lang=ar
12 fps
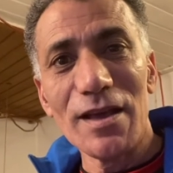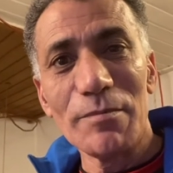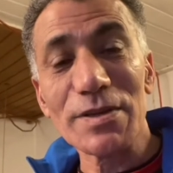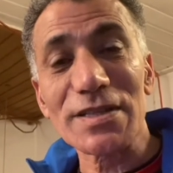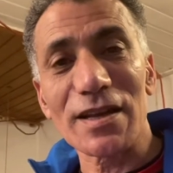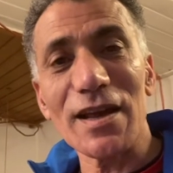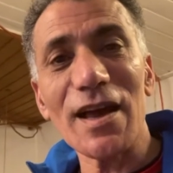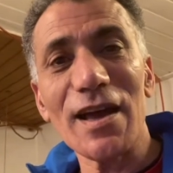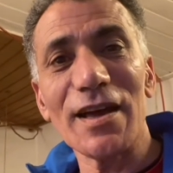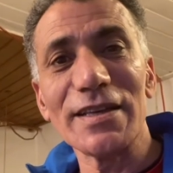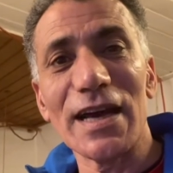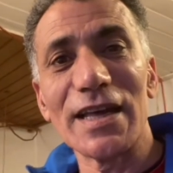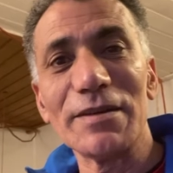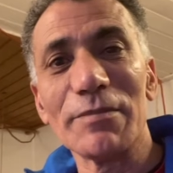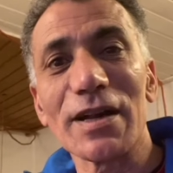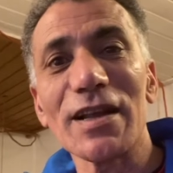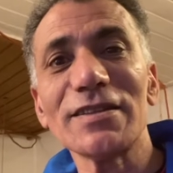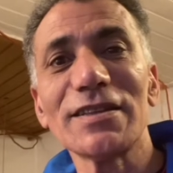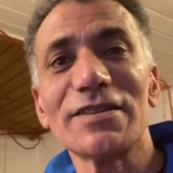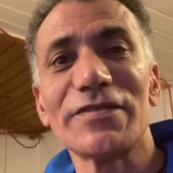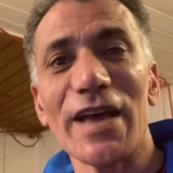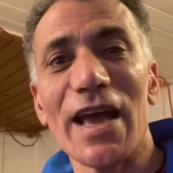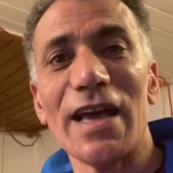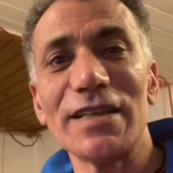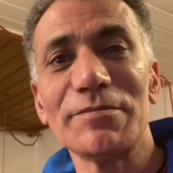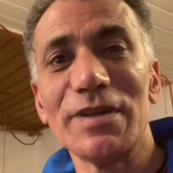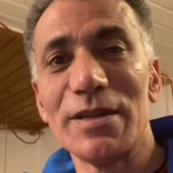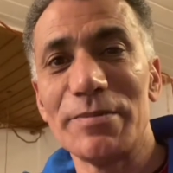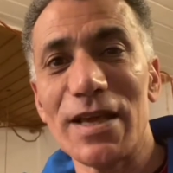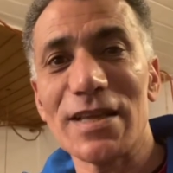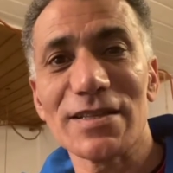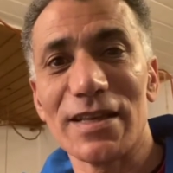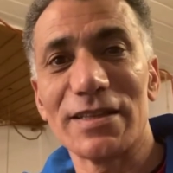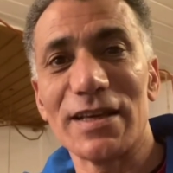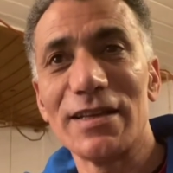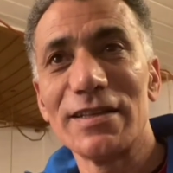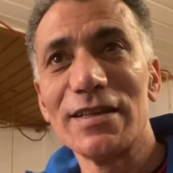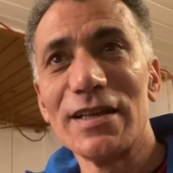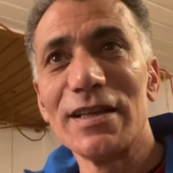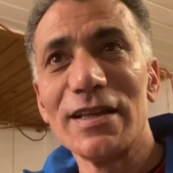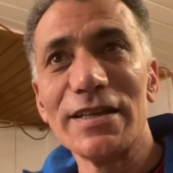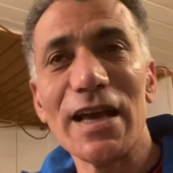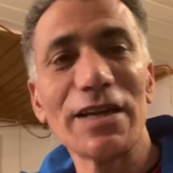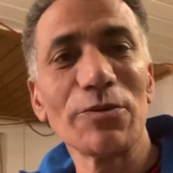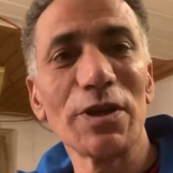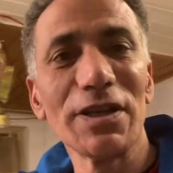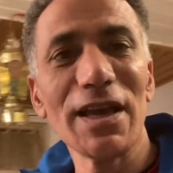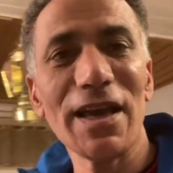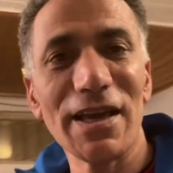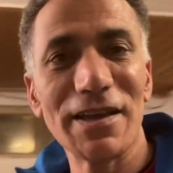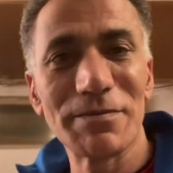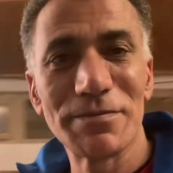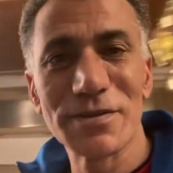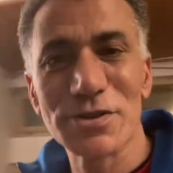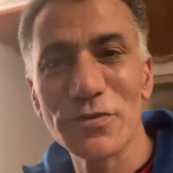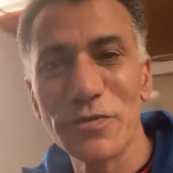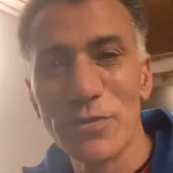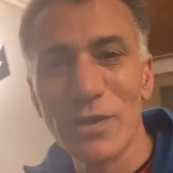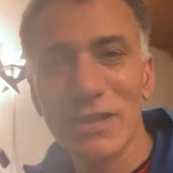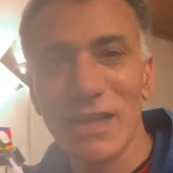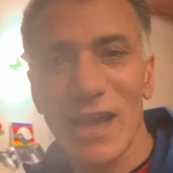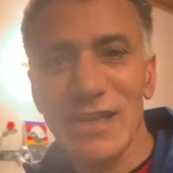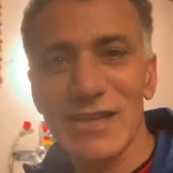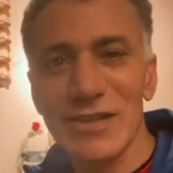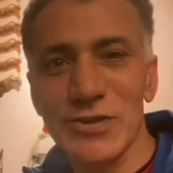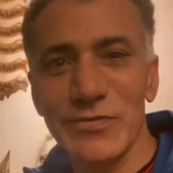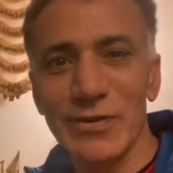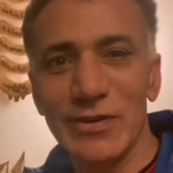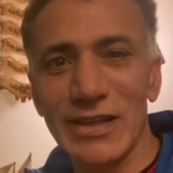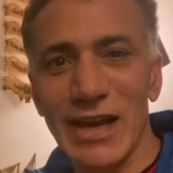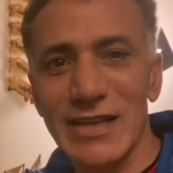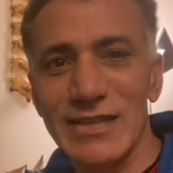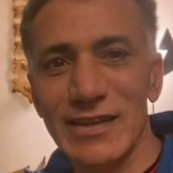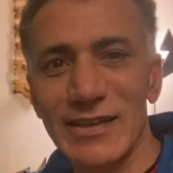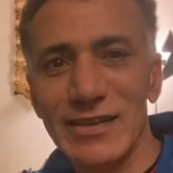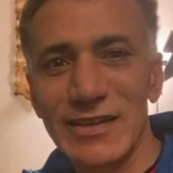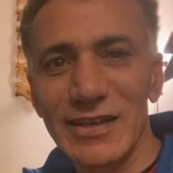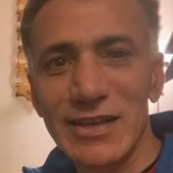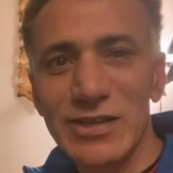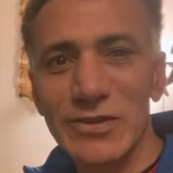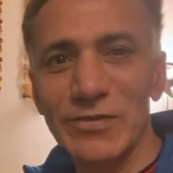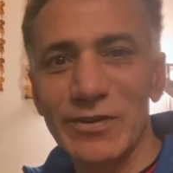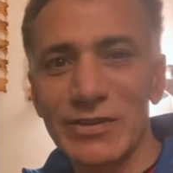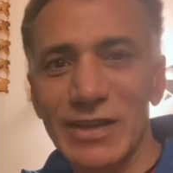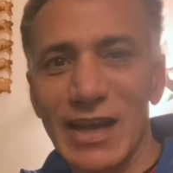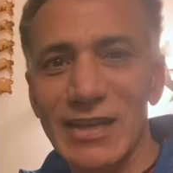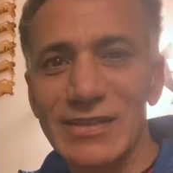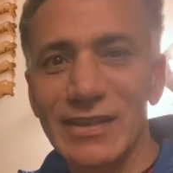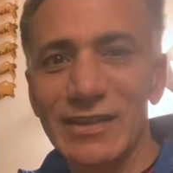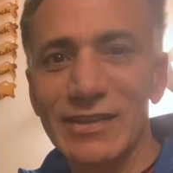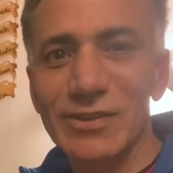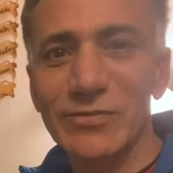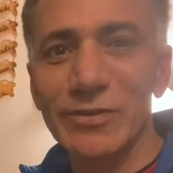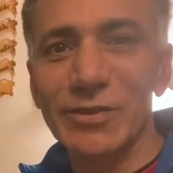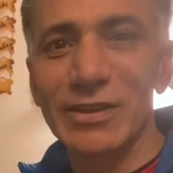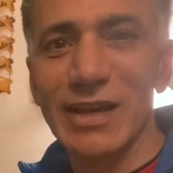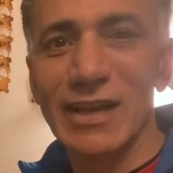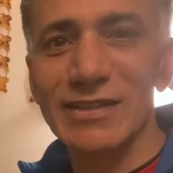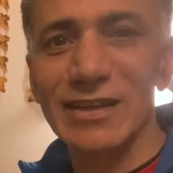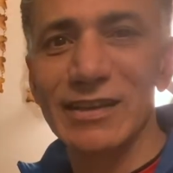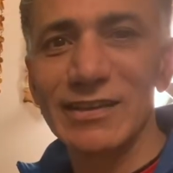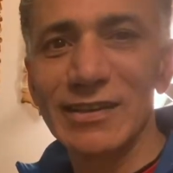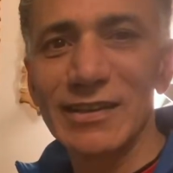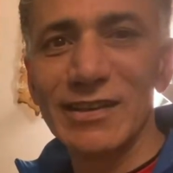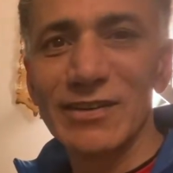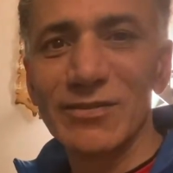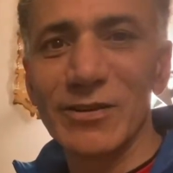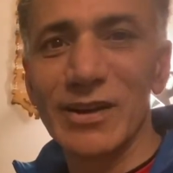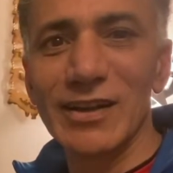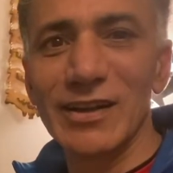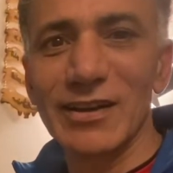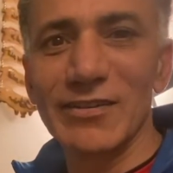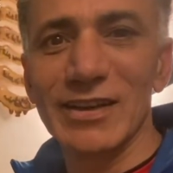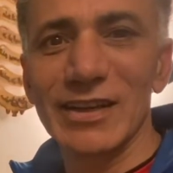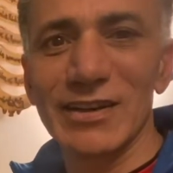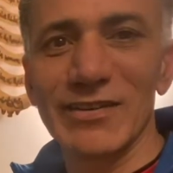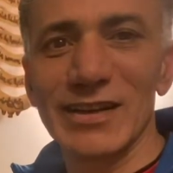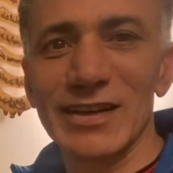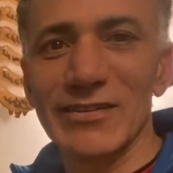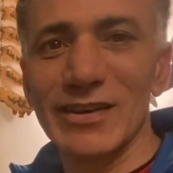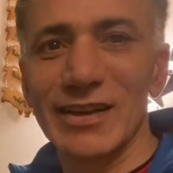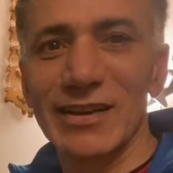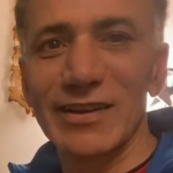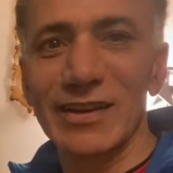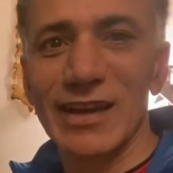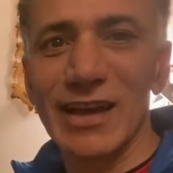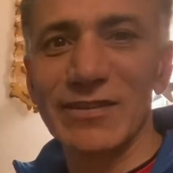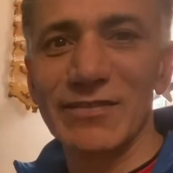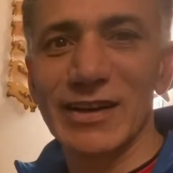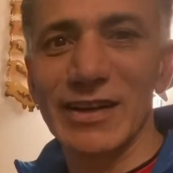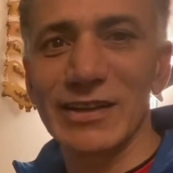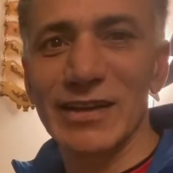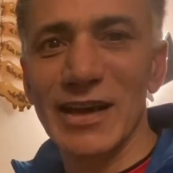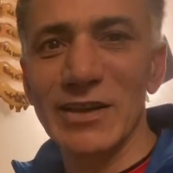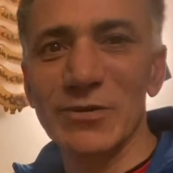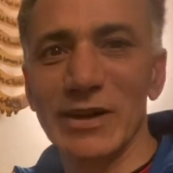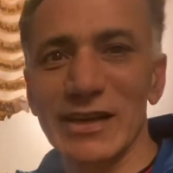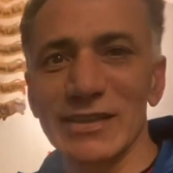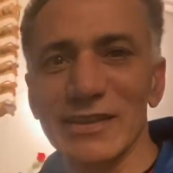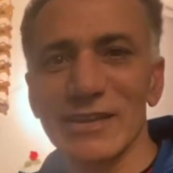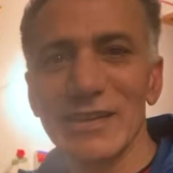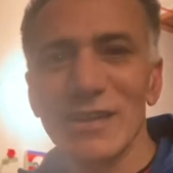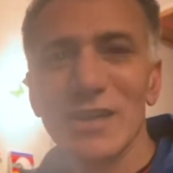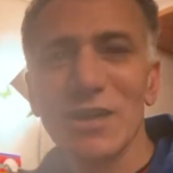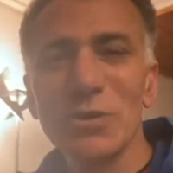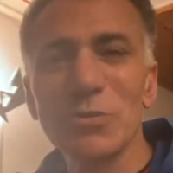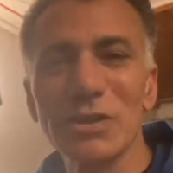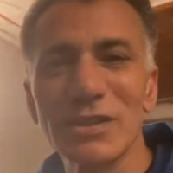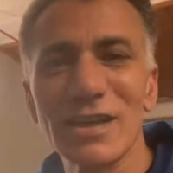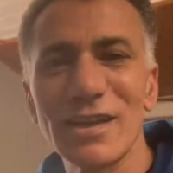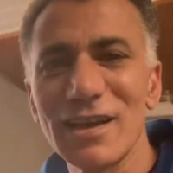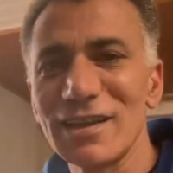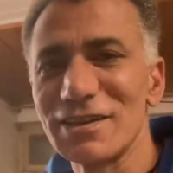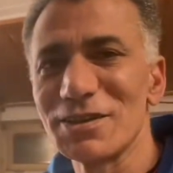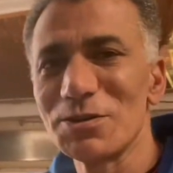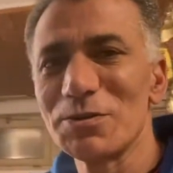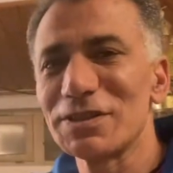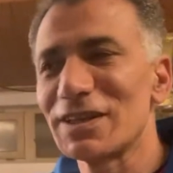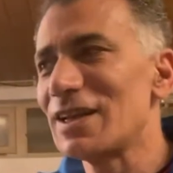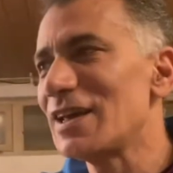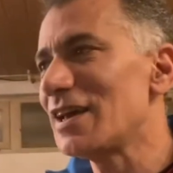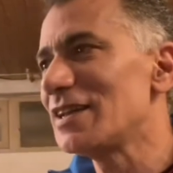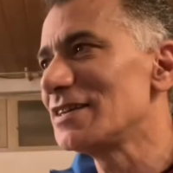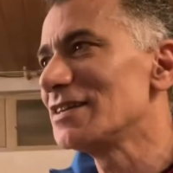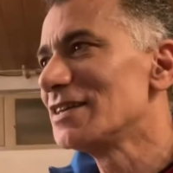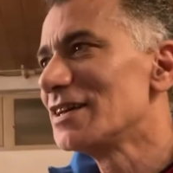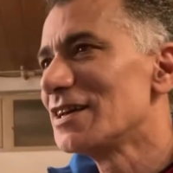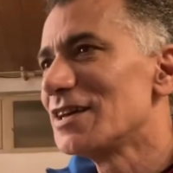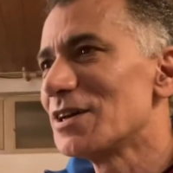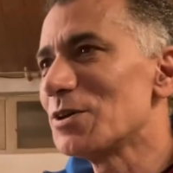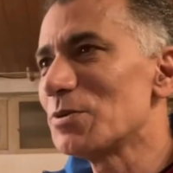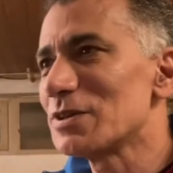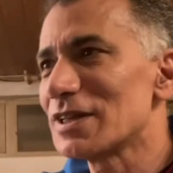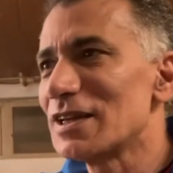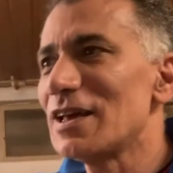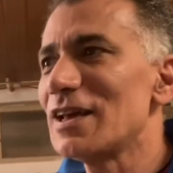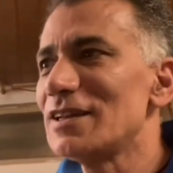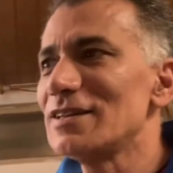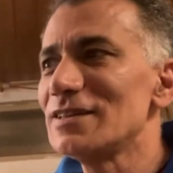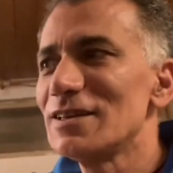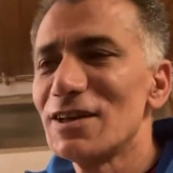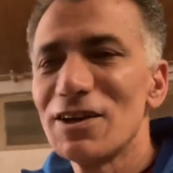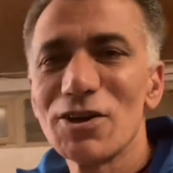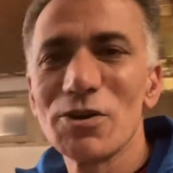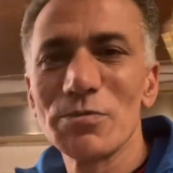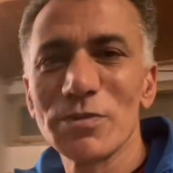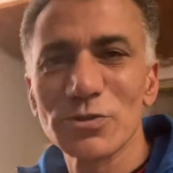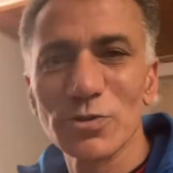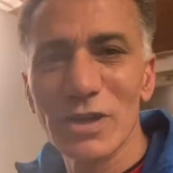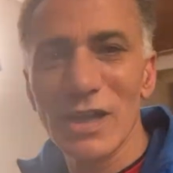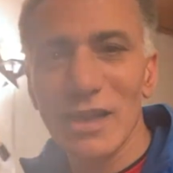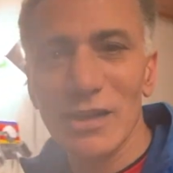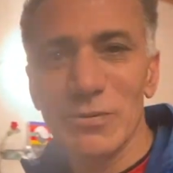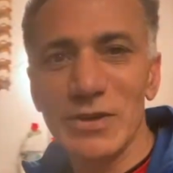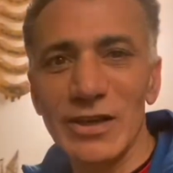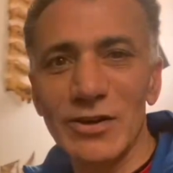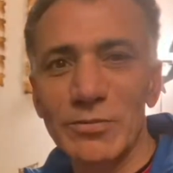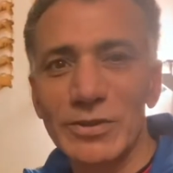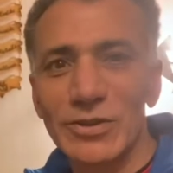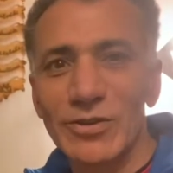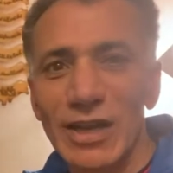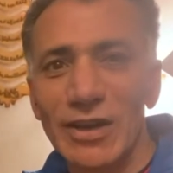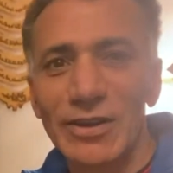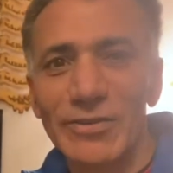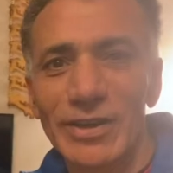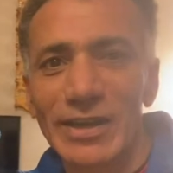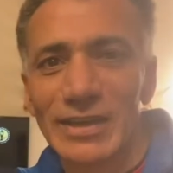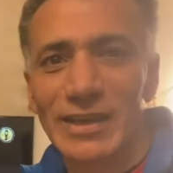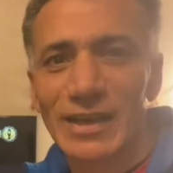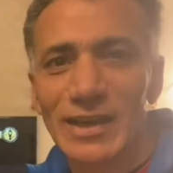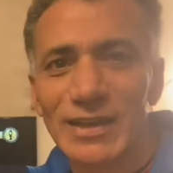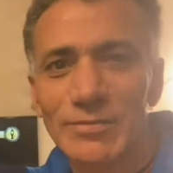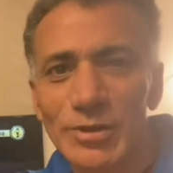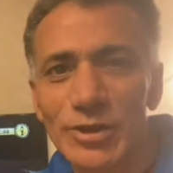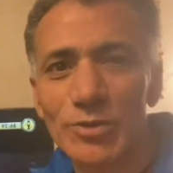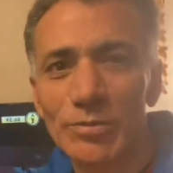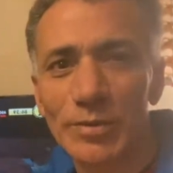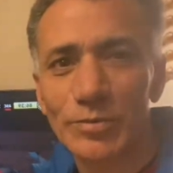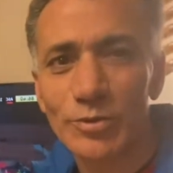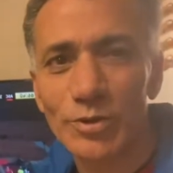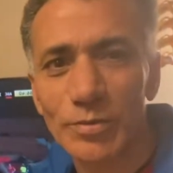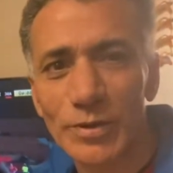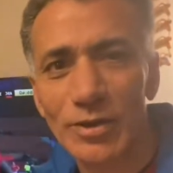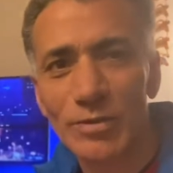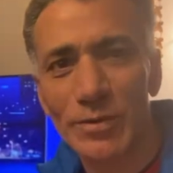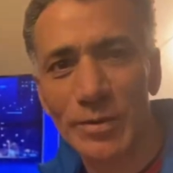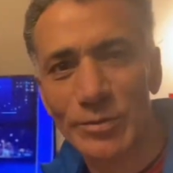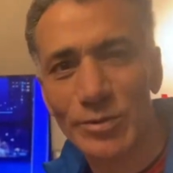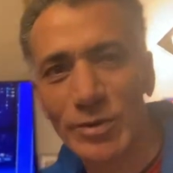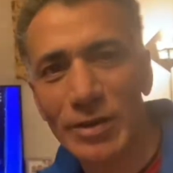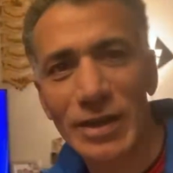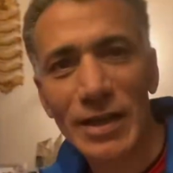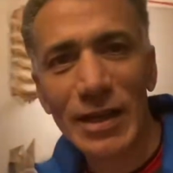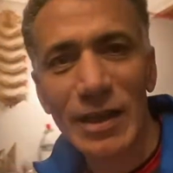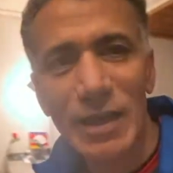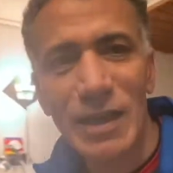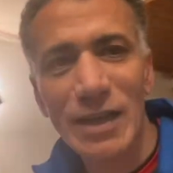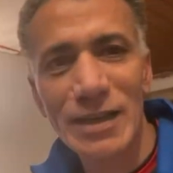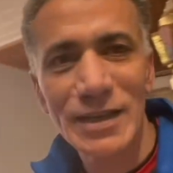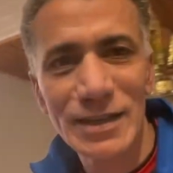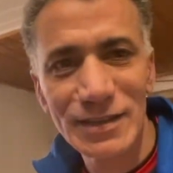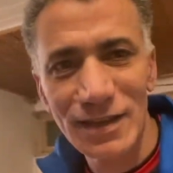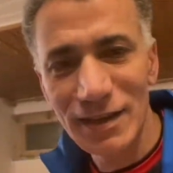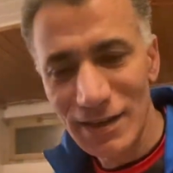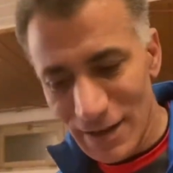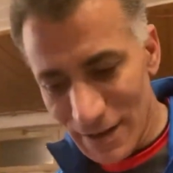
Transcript: بصراحه يعني مررت اتفقعت من اللي بيحصل ده يعني والله عيب شوف الواد العسل شوف الواد العسل شوف الواد العسل شوف الواد العسل والله والله والله والله, والله. ايوه كده ايوه كده هو ده الاهلي هو ده الاهلي هو ده الاهلي هم دول الاهلاويه هم دول الاهلاويه يا رجاله مليون مبروك مليون مبروك احنا كده